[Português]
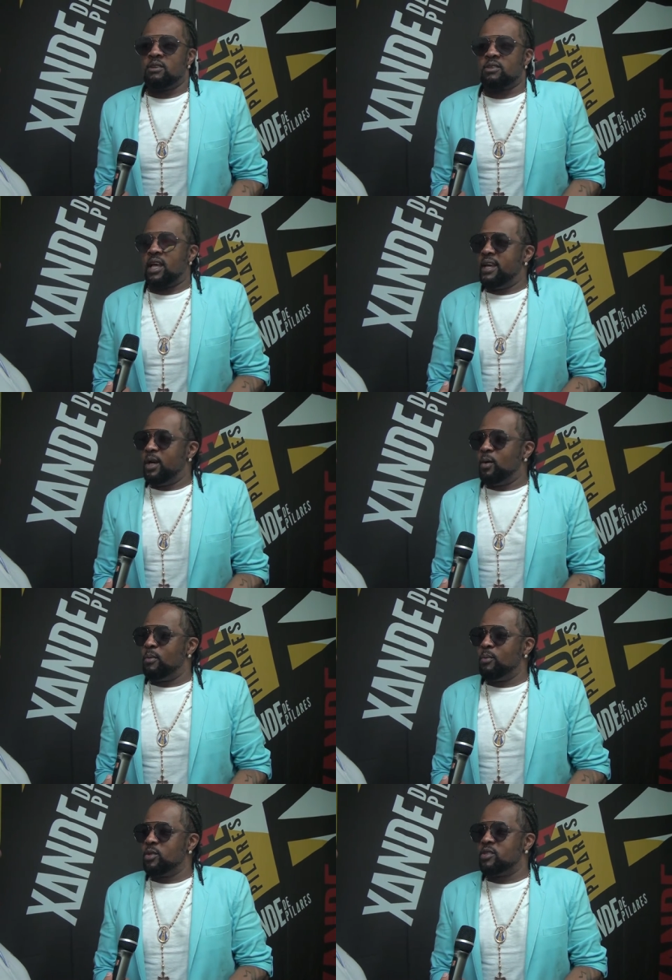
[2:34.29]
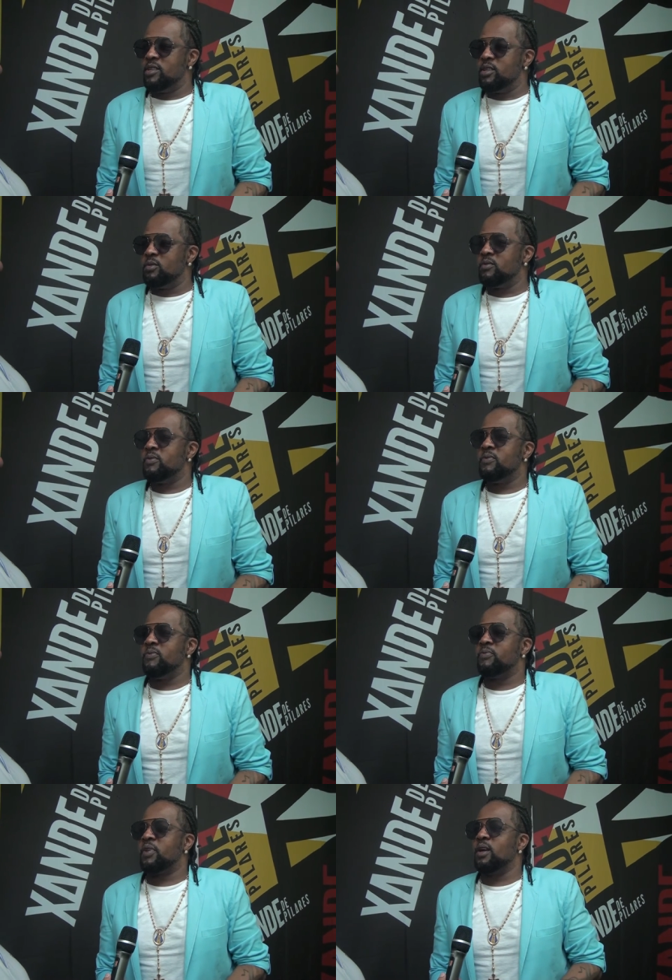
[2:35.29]
Tem eu, Mumuzinho,
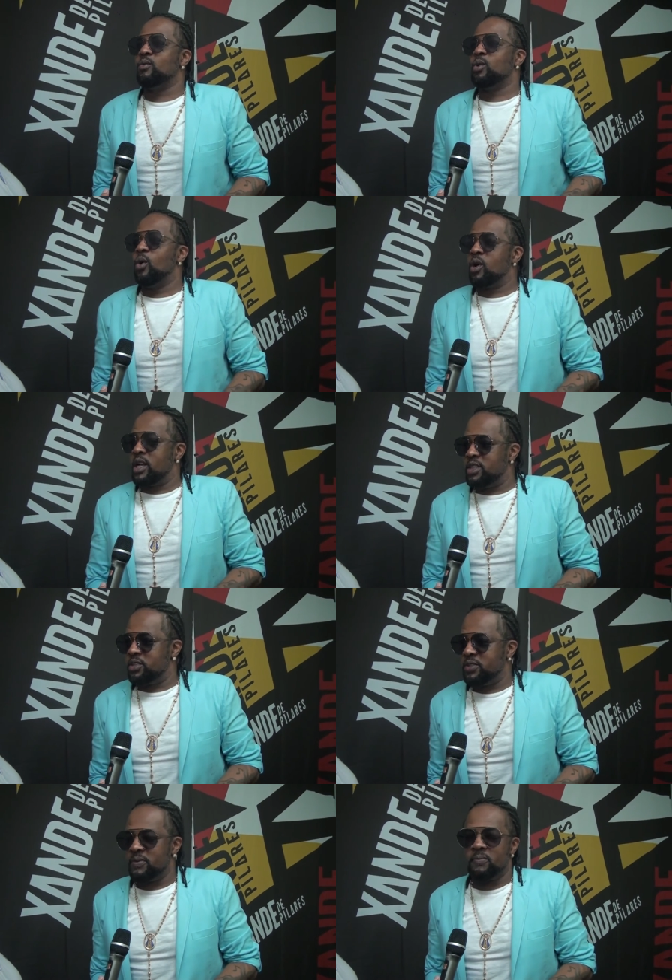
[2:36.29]
tem o Douglas,